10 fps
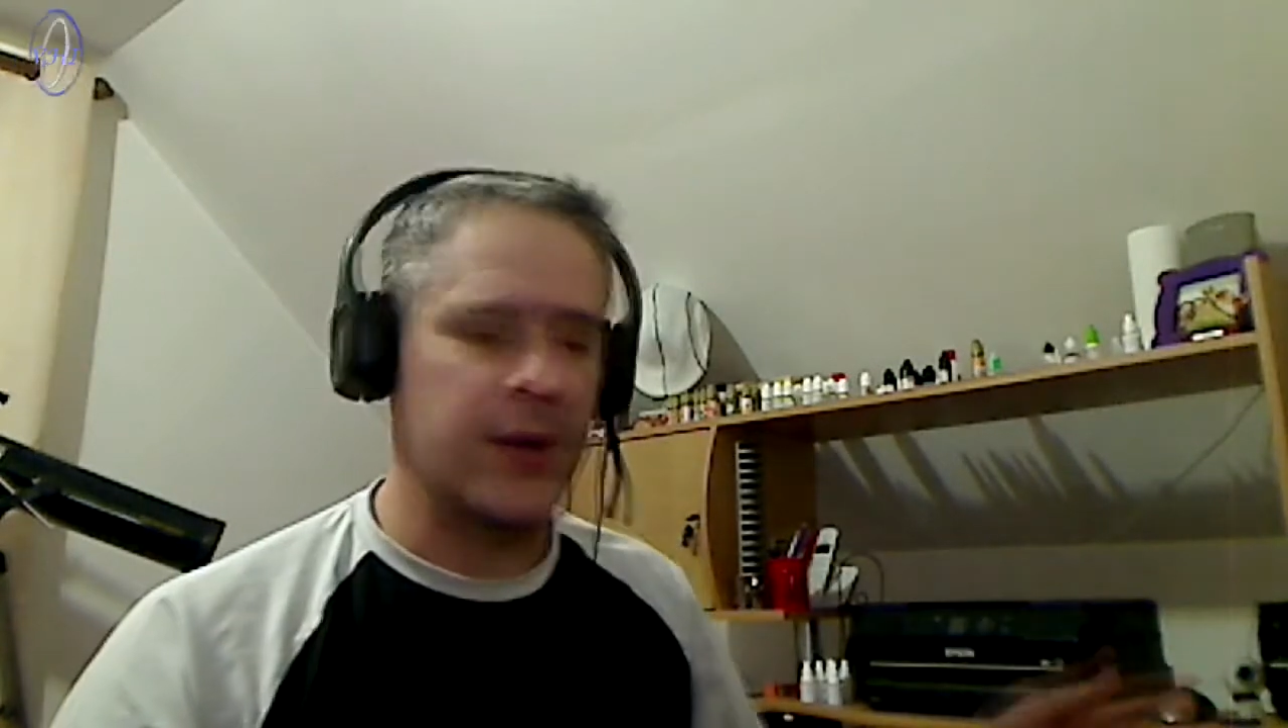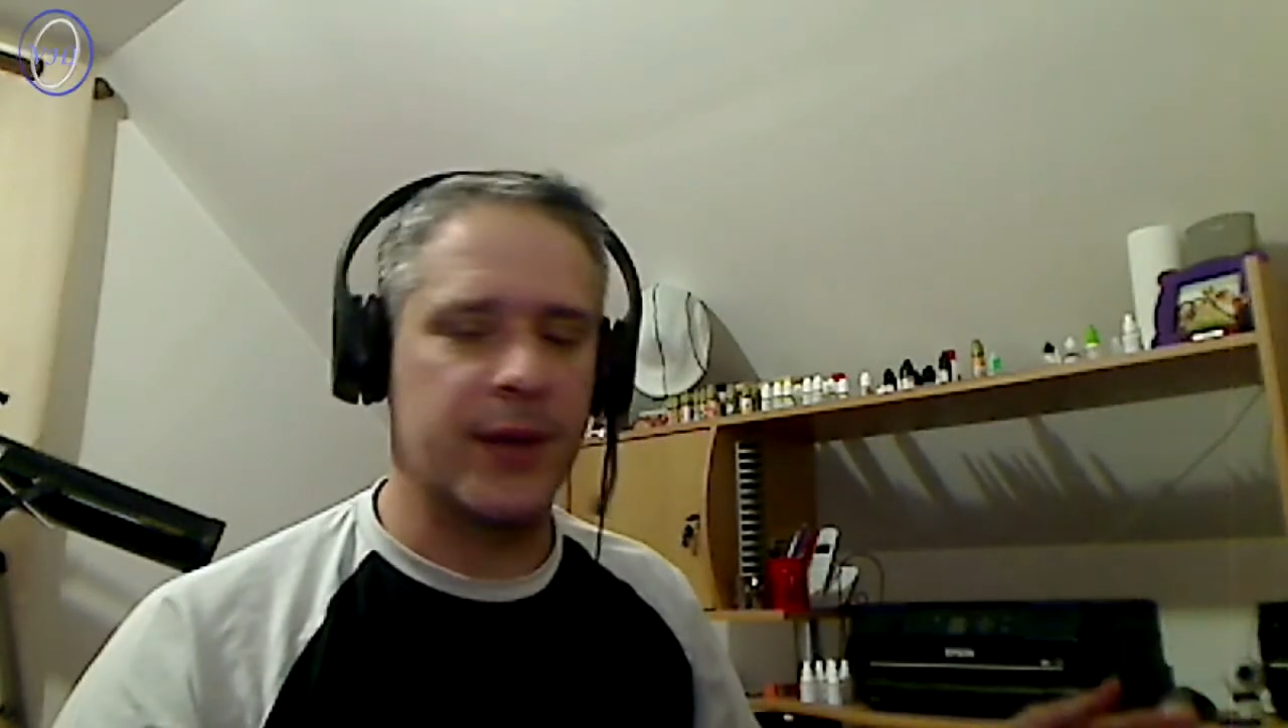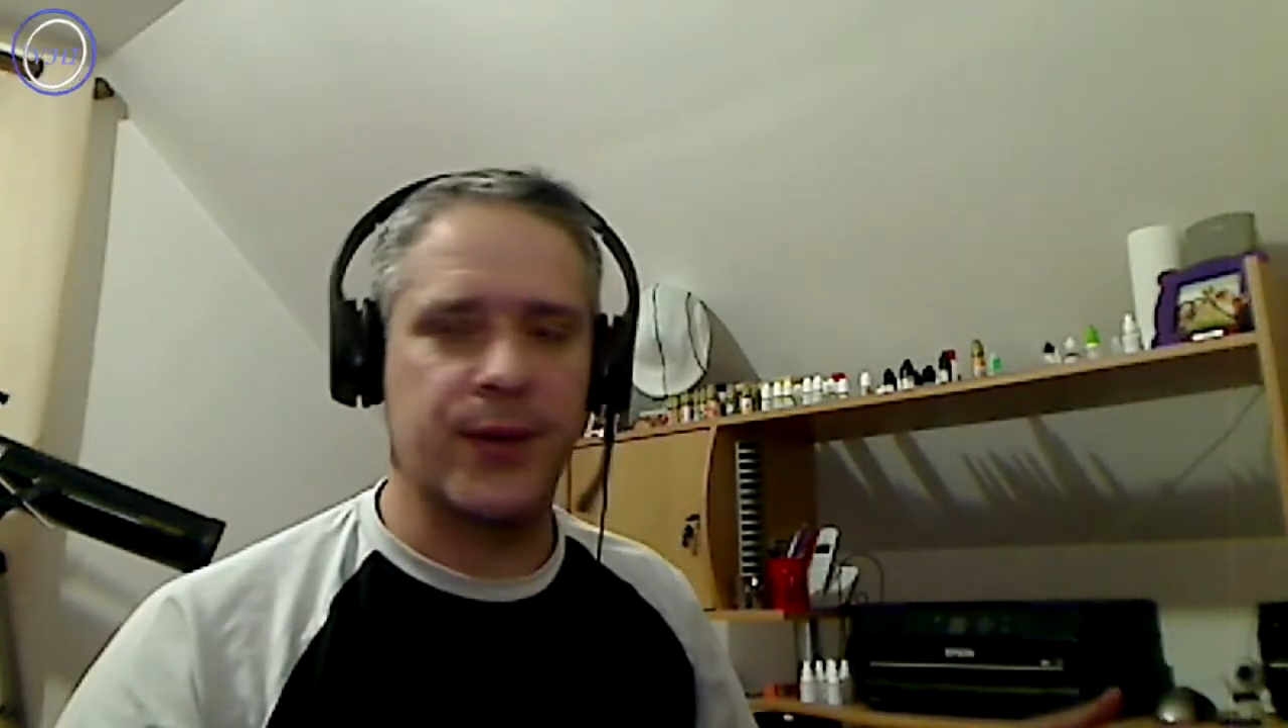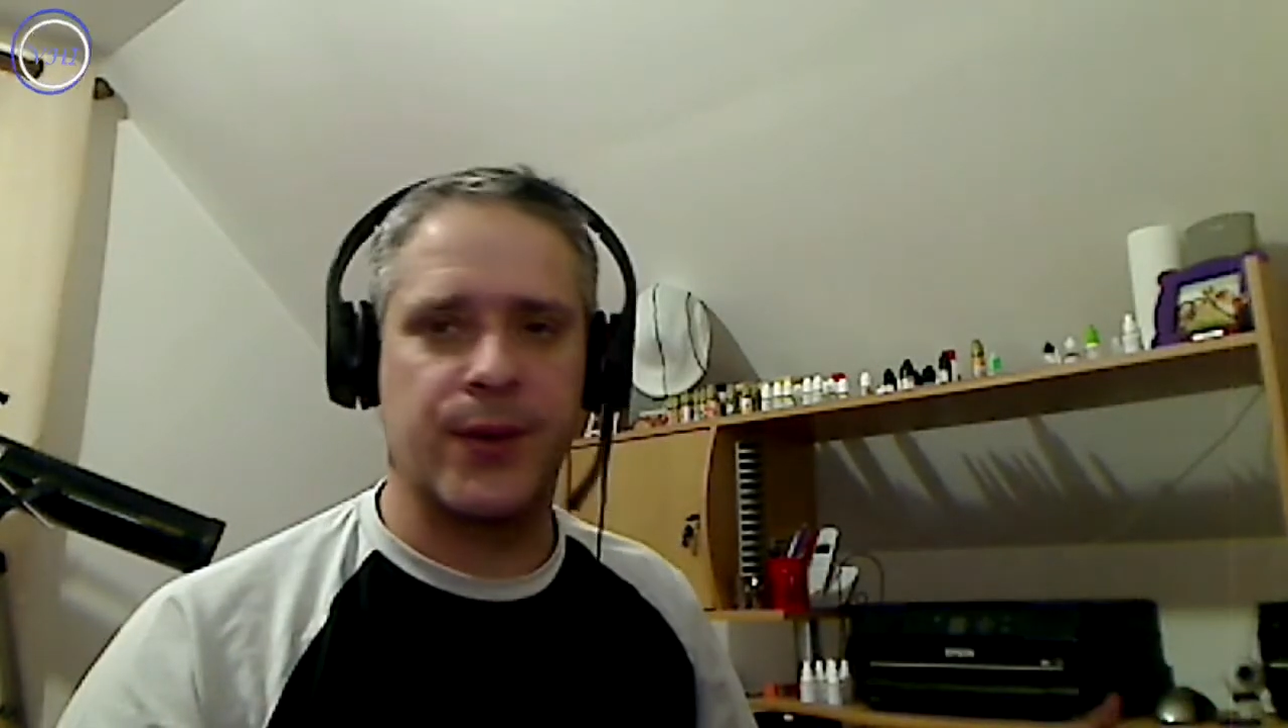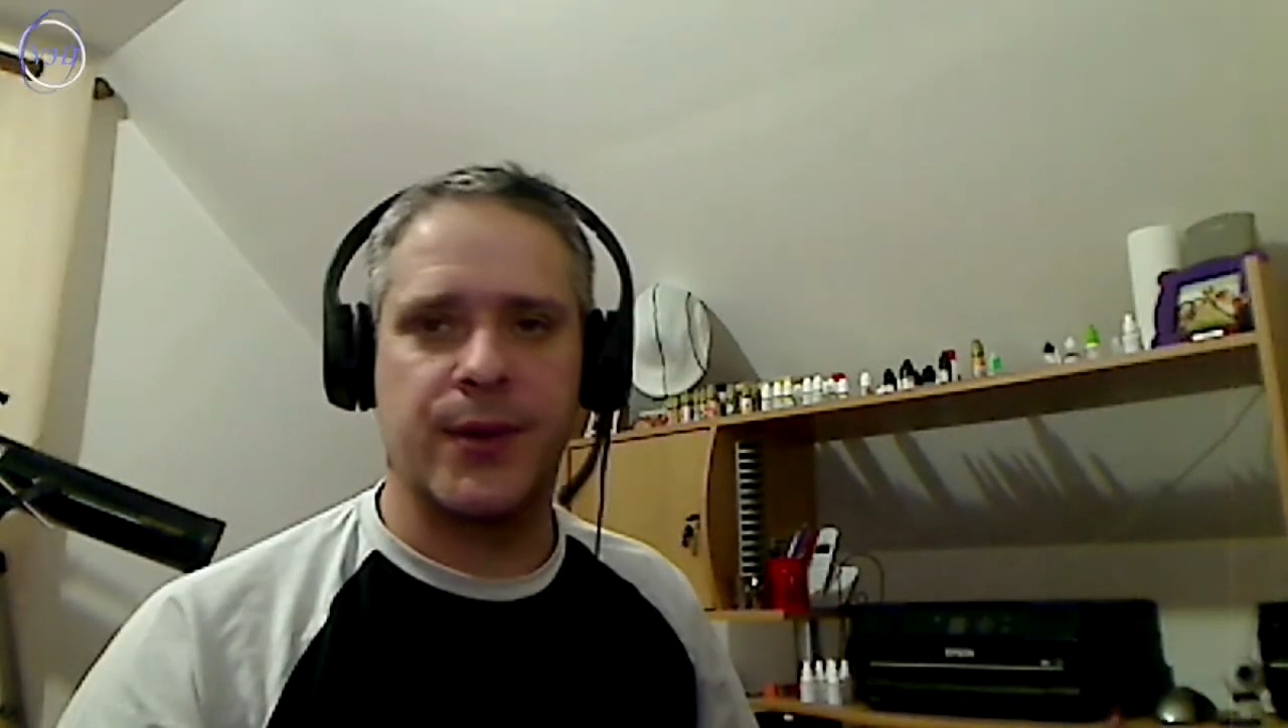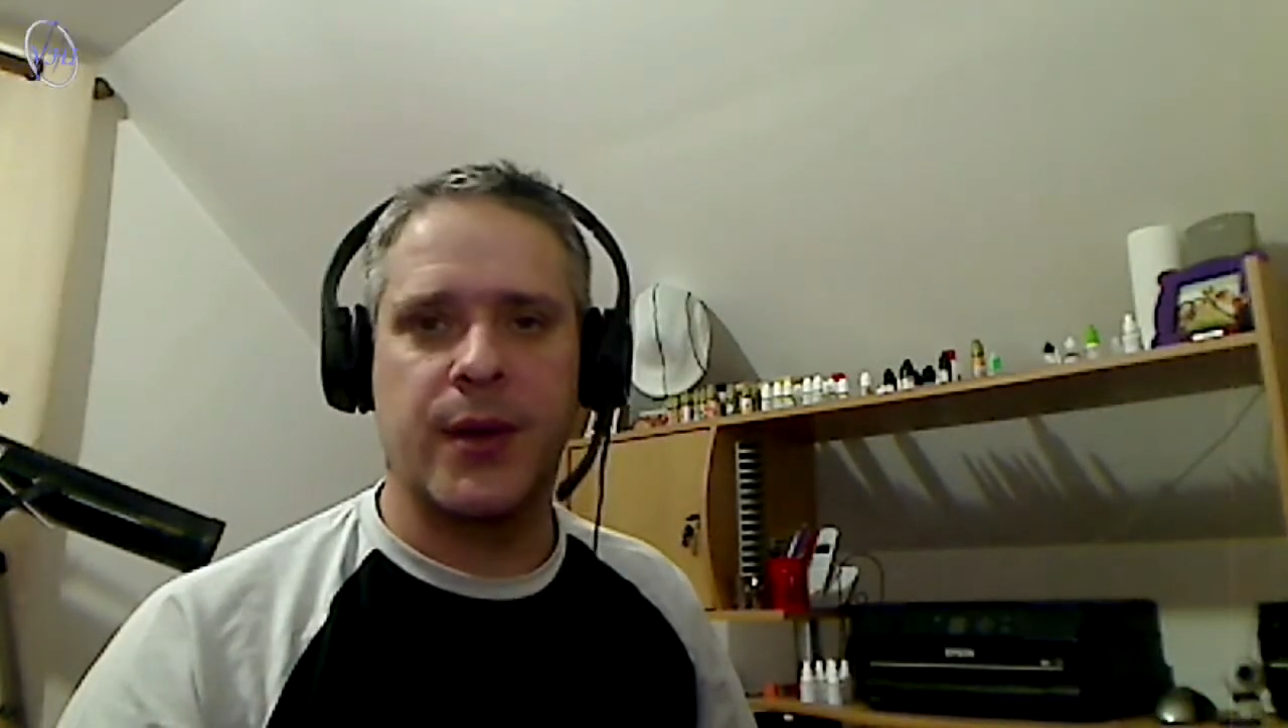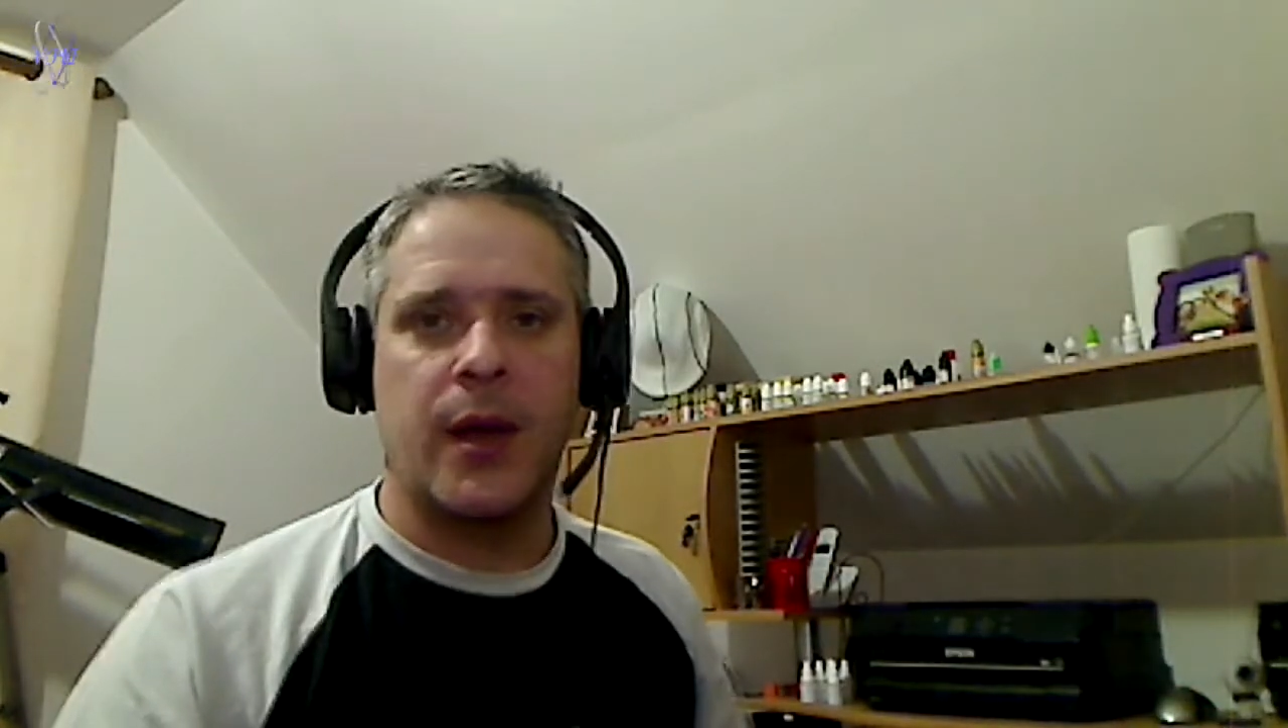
les autres,